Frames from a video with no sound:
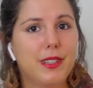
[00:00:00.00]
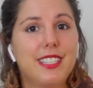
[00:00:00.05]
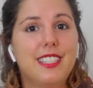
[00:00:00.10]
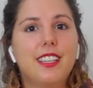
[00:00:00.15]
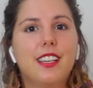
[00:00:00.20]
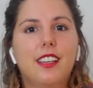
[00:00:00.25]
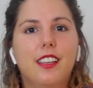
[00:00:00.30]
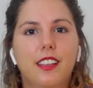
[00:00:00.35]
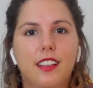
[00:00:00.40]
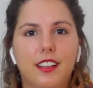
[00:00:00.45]
Mas
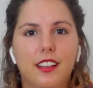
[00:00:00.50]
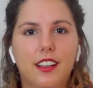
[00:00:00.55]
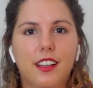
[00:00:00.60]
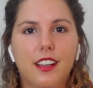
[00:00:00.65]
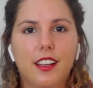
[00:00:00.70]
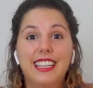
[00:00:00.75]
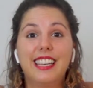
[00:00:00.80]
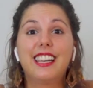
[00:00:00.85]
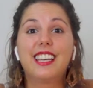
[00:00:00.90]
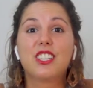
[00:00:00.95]
e aí?
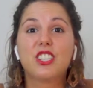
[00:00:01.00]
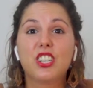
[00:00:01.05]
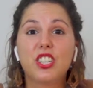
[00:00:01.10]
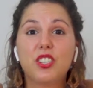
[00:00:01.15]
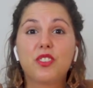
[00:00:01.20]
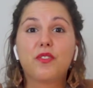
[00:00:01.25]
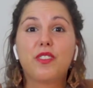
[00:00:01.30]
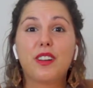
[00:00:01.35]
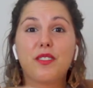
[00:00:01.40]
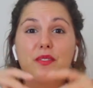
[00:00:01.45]
O que, a
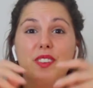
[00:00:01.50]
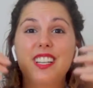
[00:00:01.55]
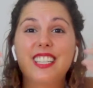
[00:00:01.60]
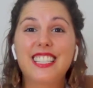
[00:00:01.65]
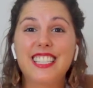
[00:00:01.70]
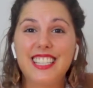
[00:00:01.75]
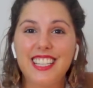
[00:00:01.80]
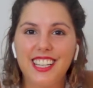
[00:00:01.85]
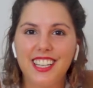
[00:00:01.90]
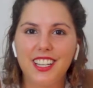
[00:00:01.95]
gente vai
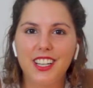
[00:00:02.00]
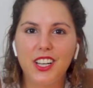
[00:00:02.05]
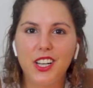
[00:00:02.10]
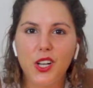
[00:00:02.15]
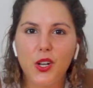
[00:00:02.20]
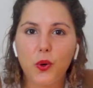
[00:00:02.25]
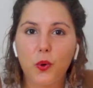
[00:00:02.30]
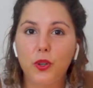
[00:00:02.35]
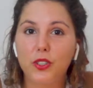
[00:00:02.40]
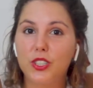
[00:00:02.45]
fazer
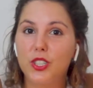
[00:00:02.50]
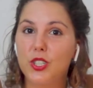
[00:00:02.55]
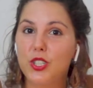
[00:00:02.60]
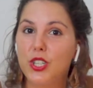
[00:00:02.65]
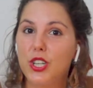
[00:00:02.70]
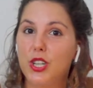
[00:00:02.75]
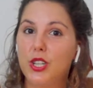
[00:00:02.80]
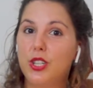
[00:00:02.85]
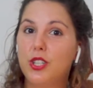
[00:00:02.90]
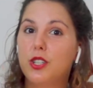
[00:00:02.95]
quando a
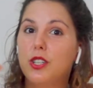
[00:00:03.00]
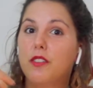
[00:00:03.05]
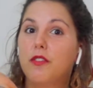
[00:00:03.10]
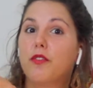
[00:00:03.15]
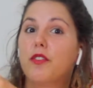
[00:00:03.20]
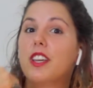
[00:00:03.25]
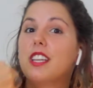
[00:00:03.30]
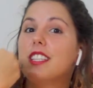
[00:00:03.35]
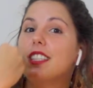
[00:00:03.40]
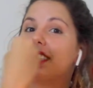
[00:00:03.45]
gente
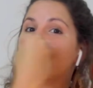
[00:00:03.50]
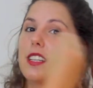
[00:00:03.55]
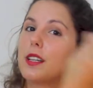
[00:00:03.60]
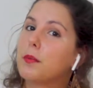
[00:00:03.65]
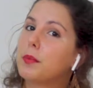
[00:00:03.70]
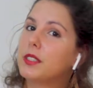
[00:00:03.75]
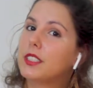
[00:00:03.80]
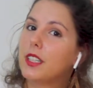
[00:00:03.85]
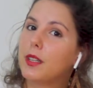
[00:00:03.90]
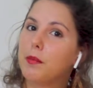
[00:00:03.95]
vencer
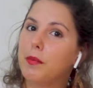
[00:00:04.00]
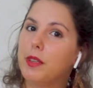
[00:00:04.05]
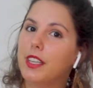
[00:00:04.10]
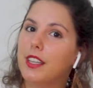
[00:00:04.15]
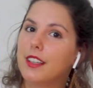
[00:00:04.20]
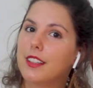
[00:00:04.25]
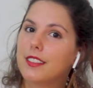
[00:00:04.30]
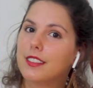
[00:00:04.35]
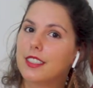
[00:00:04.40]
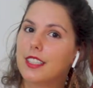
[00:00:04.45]
a
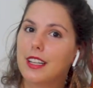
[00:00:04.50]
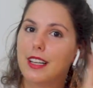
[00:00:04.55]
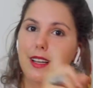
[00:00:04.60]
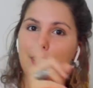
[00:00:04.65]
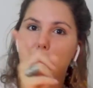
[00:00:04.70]
pandemia